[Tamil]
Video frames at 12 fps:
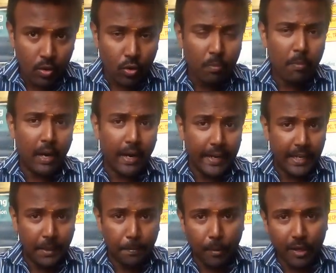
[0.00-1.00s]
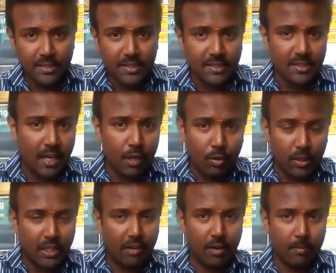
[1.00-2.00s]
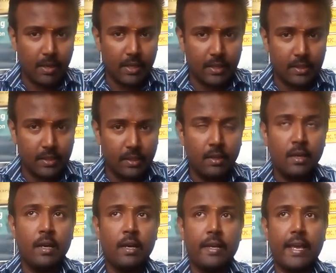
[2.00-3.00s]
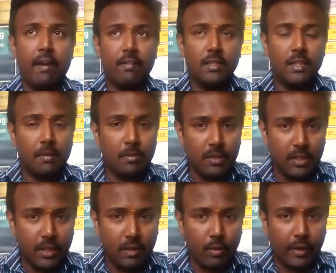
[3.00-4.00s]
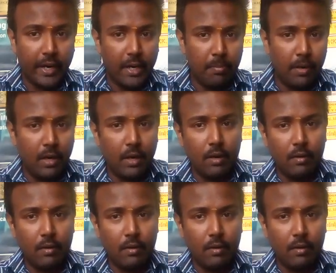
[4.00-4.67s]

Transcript: ரொம்ப ஹைலி பாய்சனஸான ஒரு தாவரமாக இருக்குது ஏன் வந்து நம்ம வந்து ஒரு எடிபிள்